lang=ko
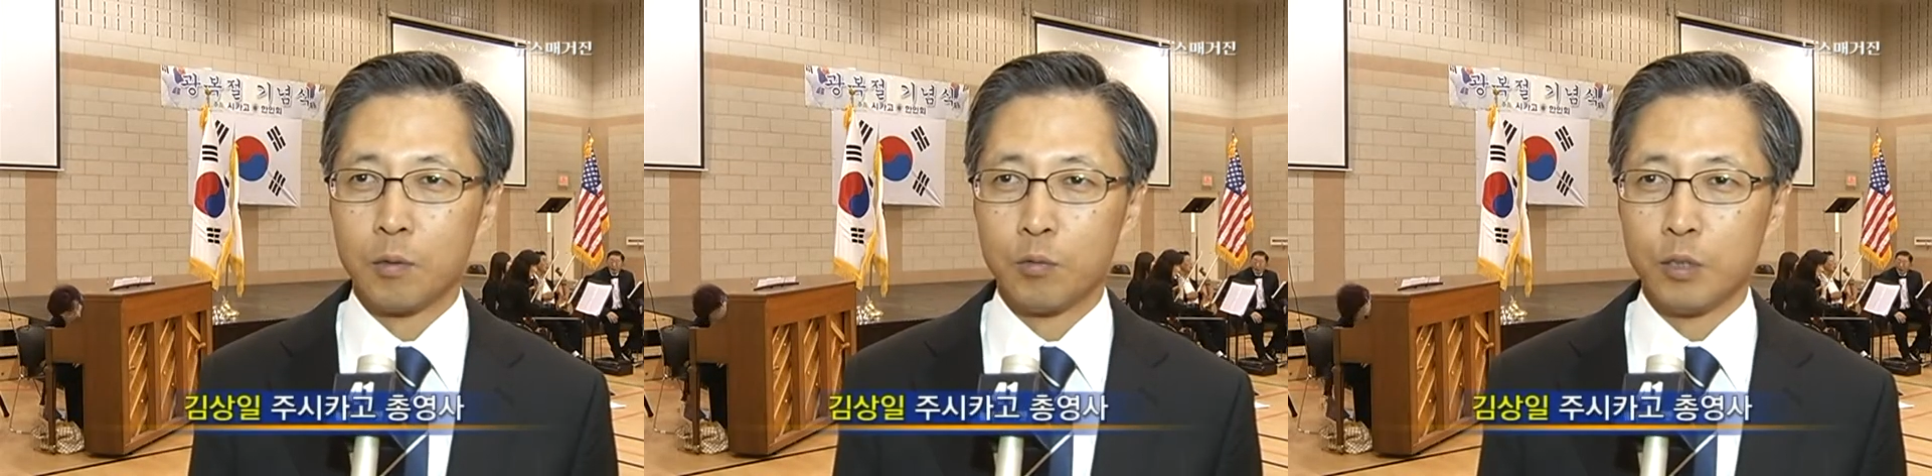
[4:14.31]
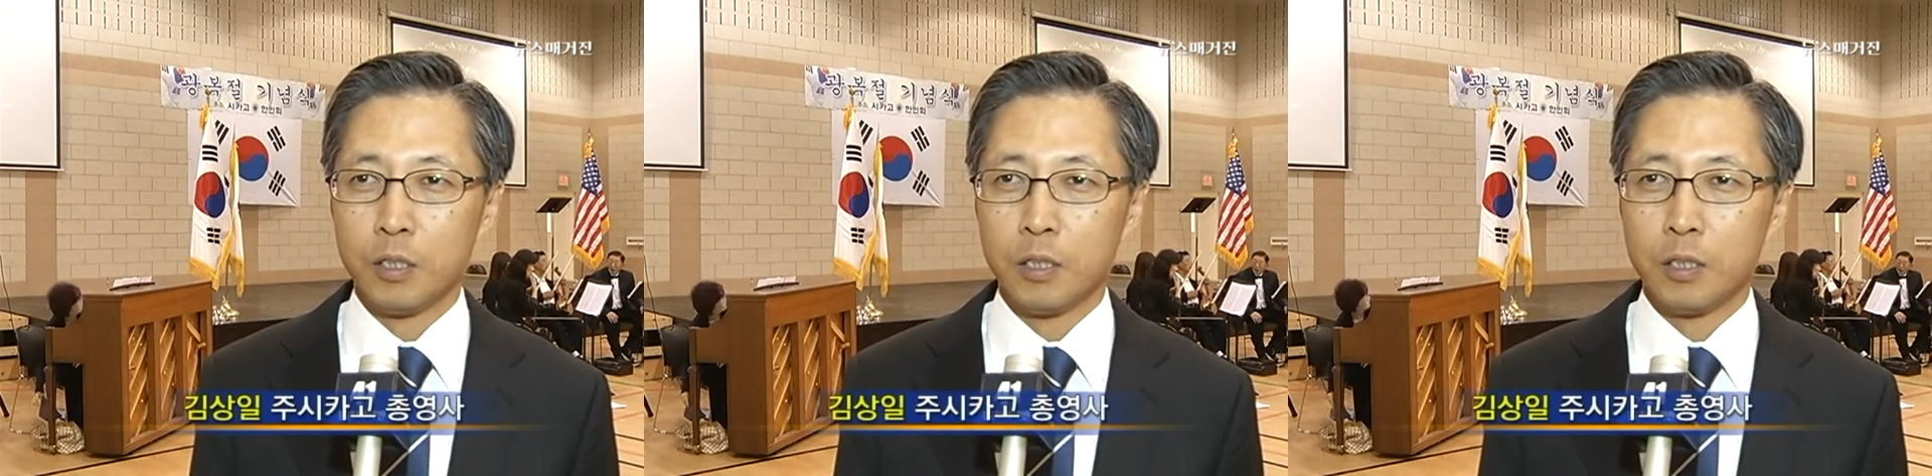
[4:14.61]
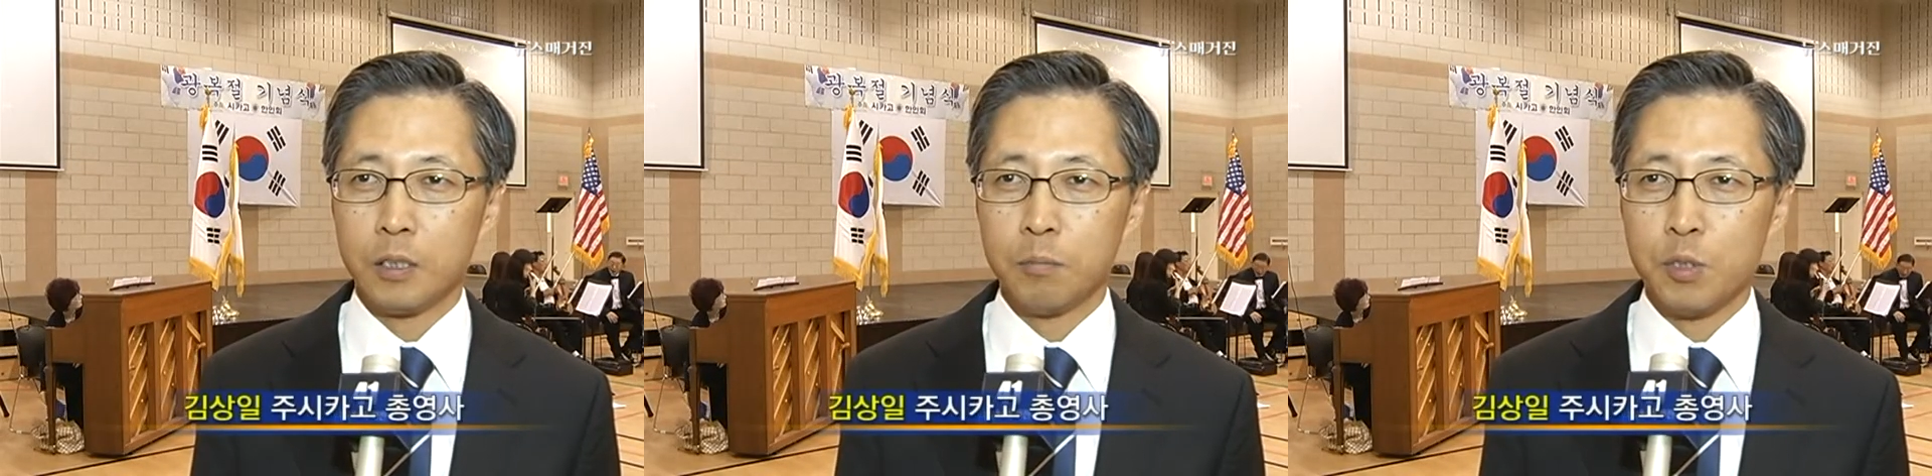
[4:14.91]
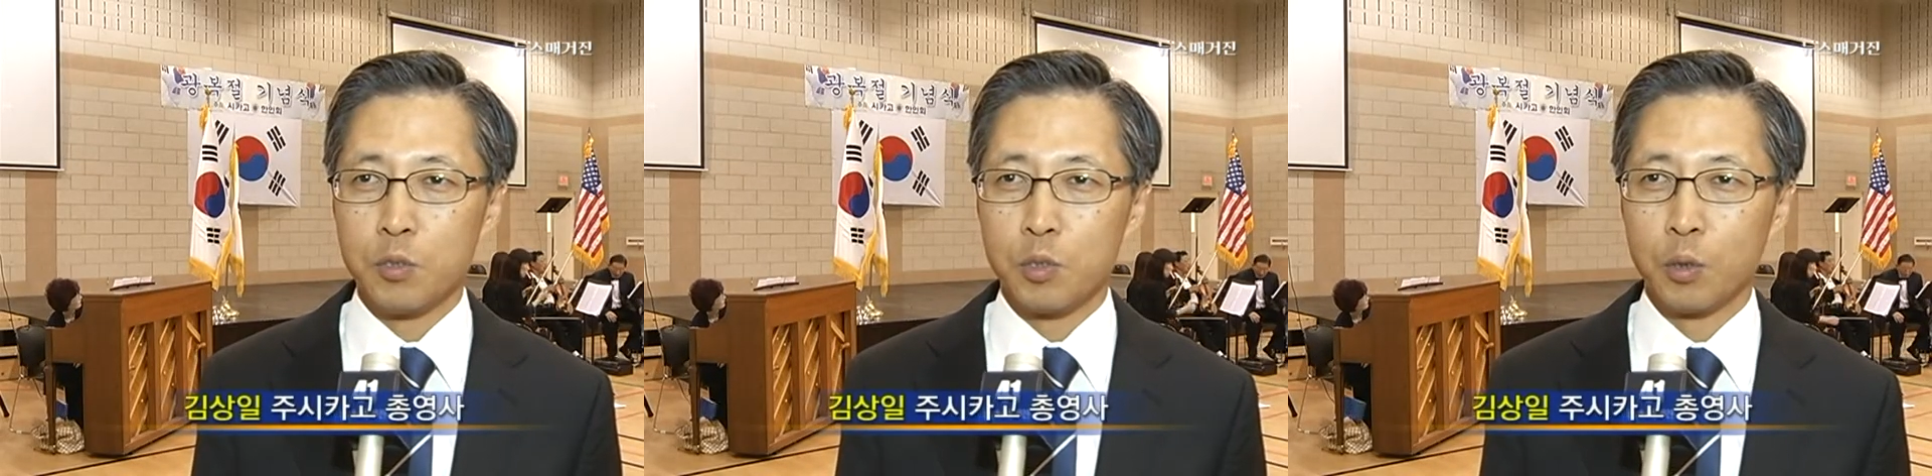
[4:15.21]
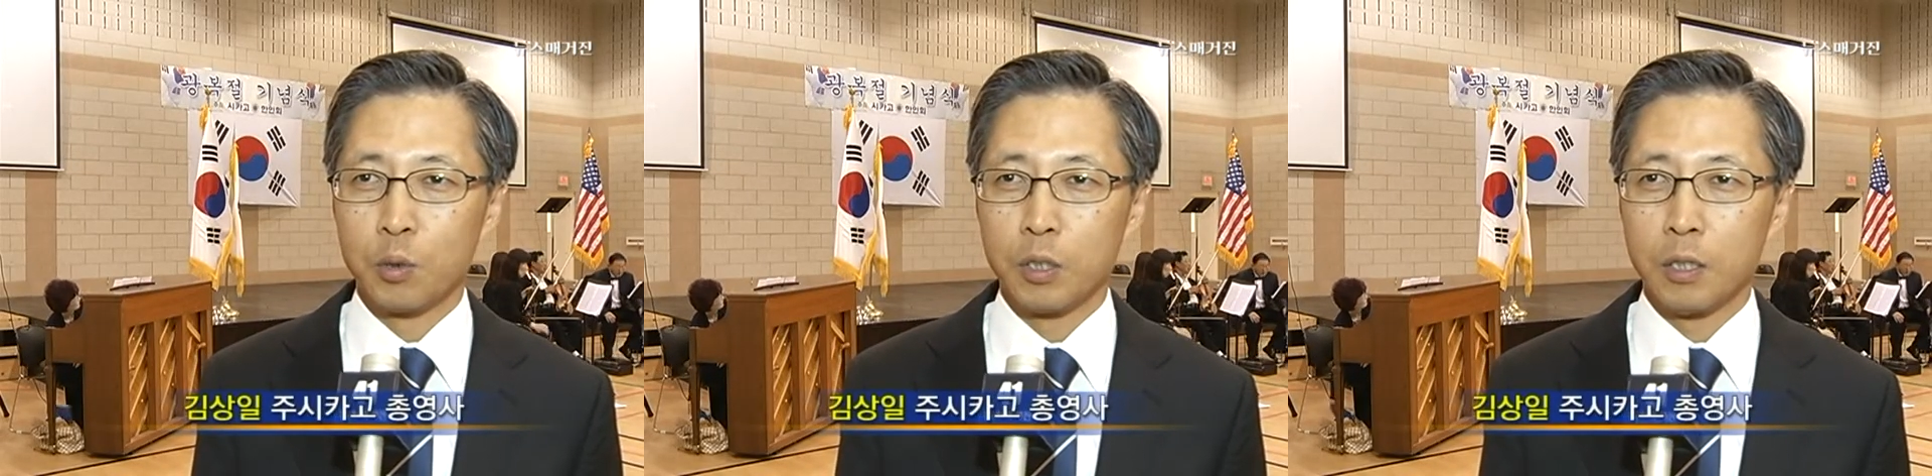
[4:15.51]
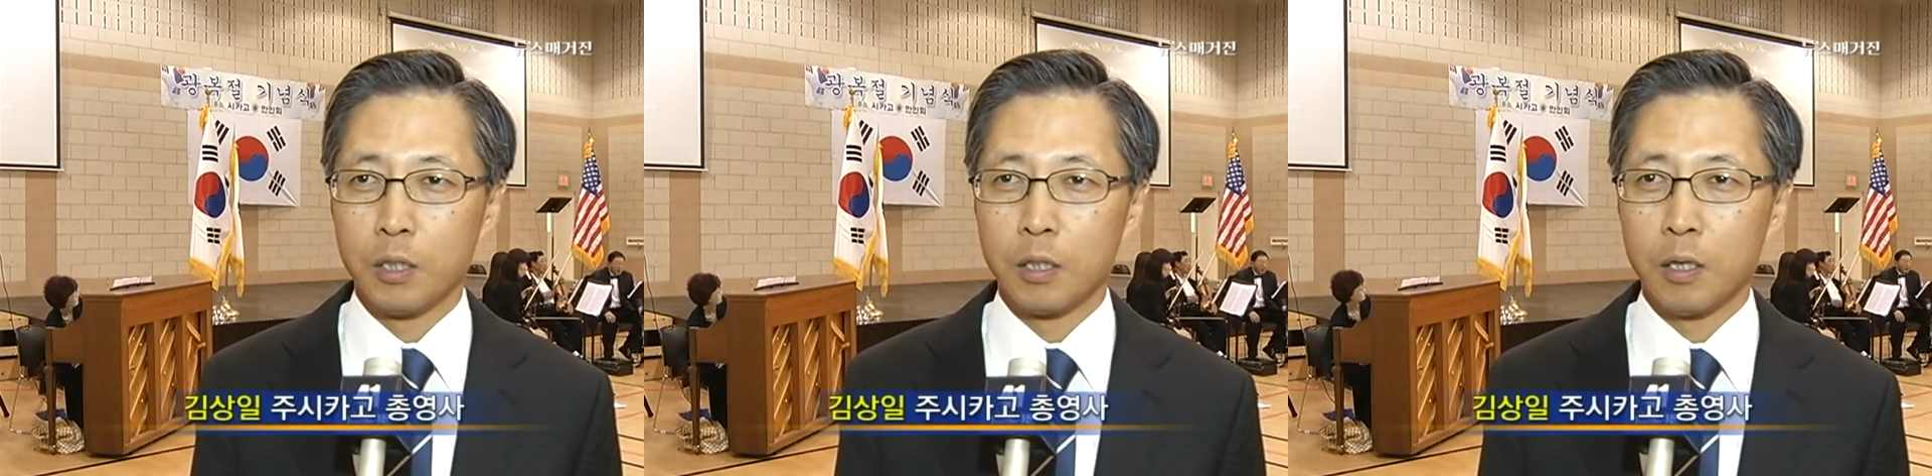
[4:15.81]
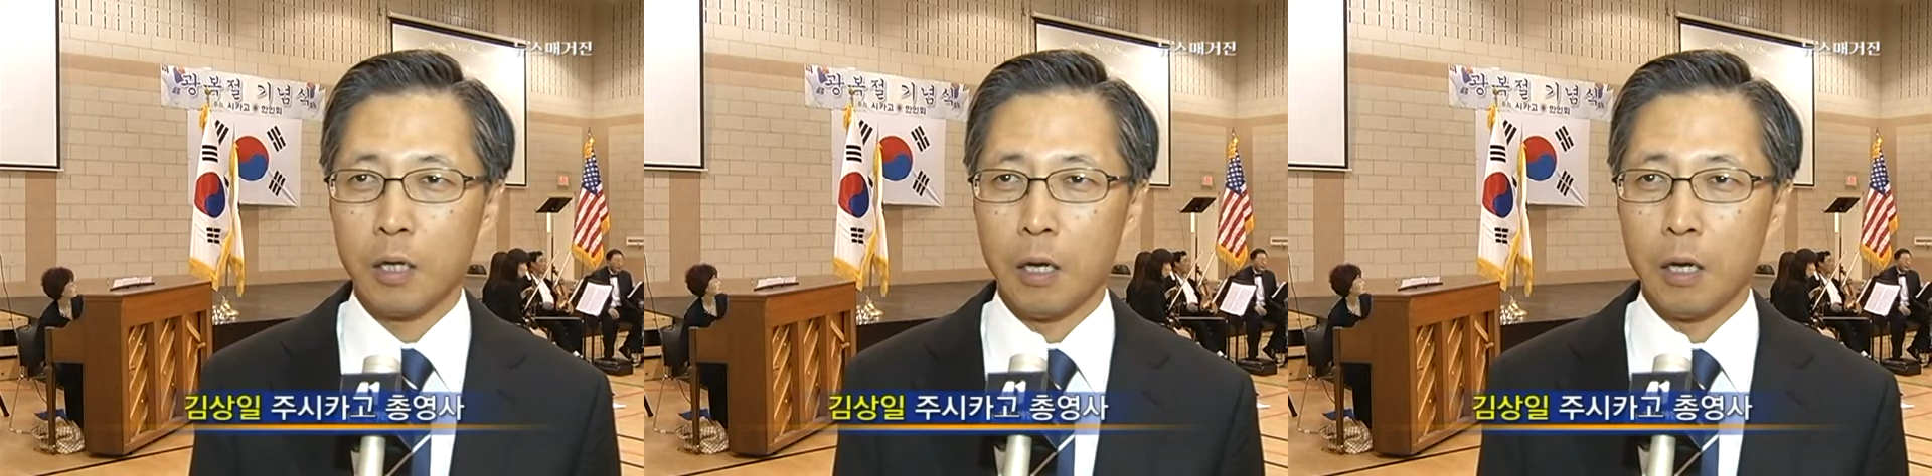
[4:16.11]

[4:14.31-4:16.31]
우리 민족이